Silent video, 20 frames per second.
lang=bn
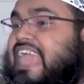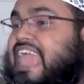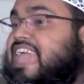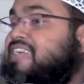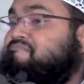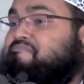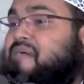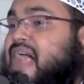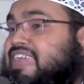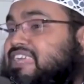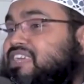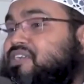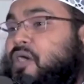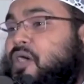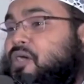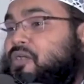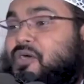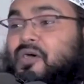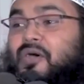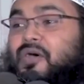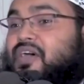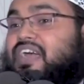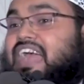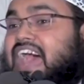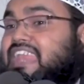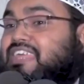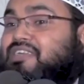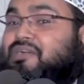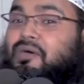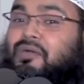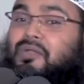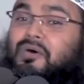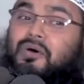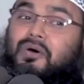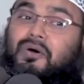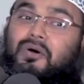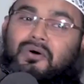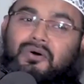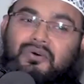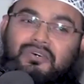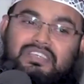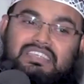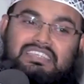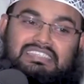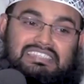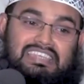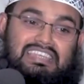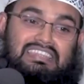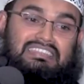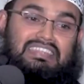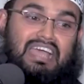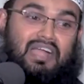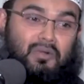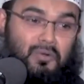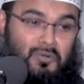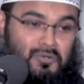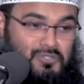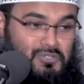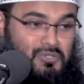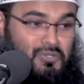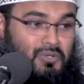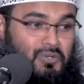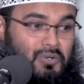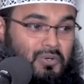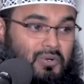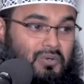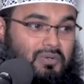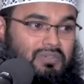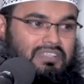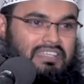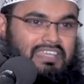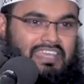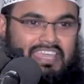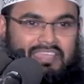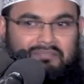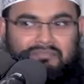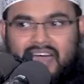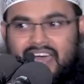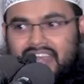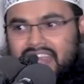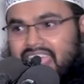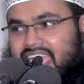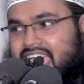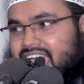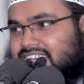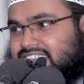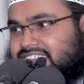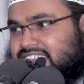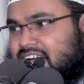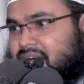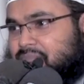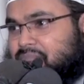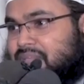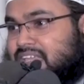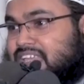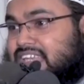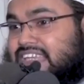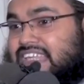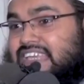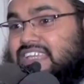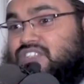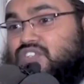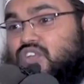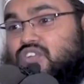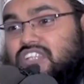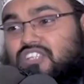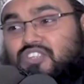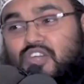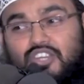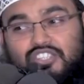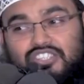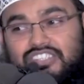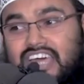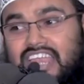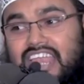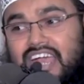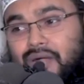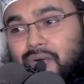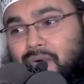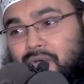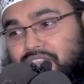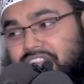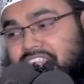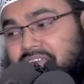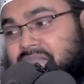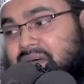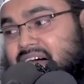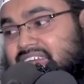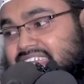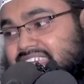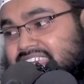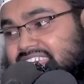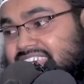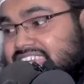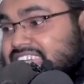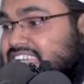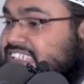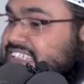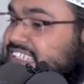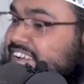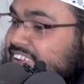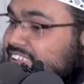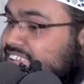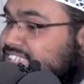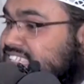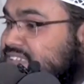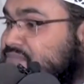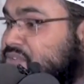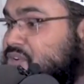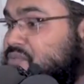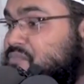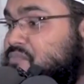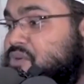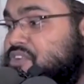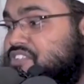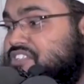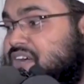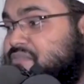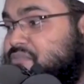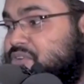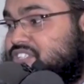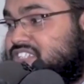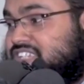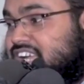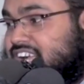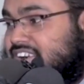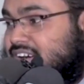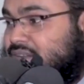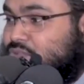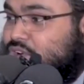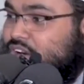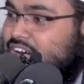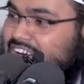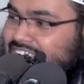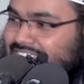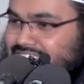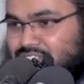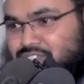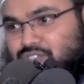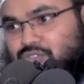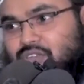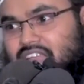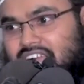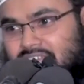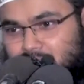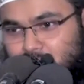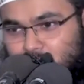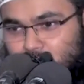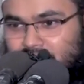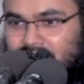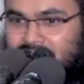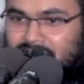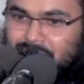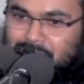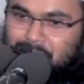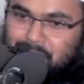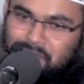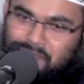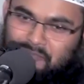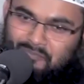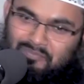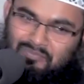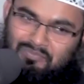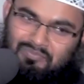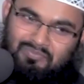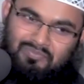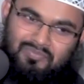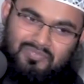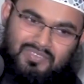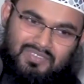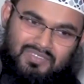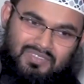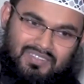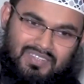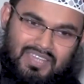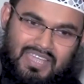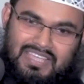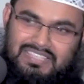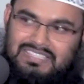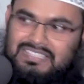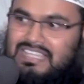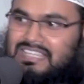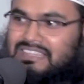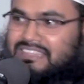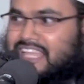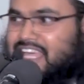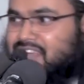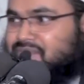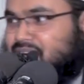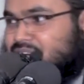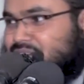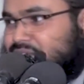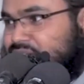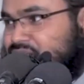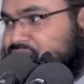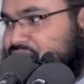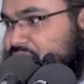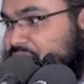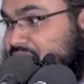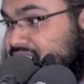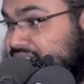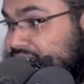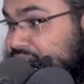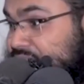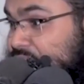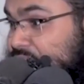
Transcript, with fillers: এই বাড়ি করো গাড়ি করো চিন্তা করছো এবার একটা বিল্ডিং যদি দশতলা করতে পারি সারা জীবন বৈশা বৈশা খামু আর কিছু লাগবো না এই চিন্তার মানুষ সমাজে